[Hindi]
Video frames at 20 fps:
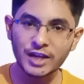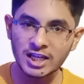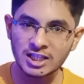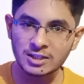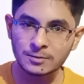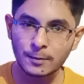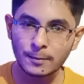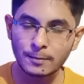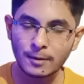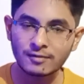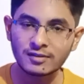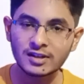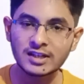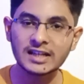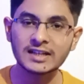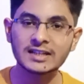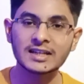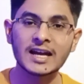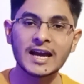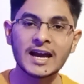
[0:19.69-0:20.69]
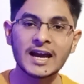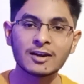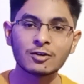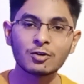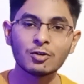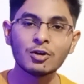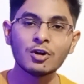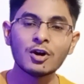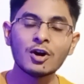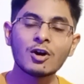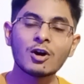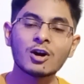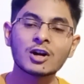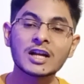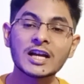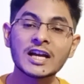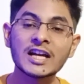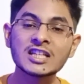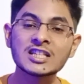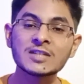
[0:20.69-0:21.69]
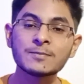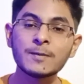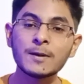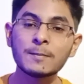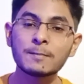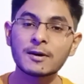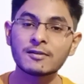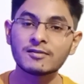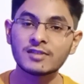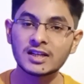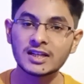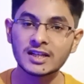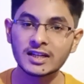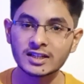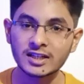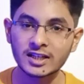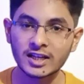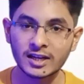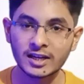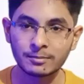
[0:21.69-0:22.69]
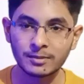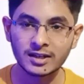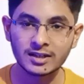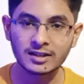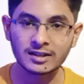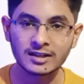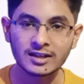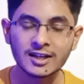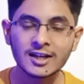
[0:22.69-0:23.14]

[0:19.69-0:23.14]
एच पी पवेलियन एरो और एच पी पवेलियन गेमिंग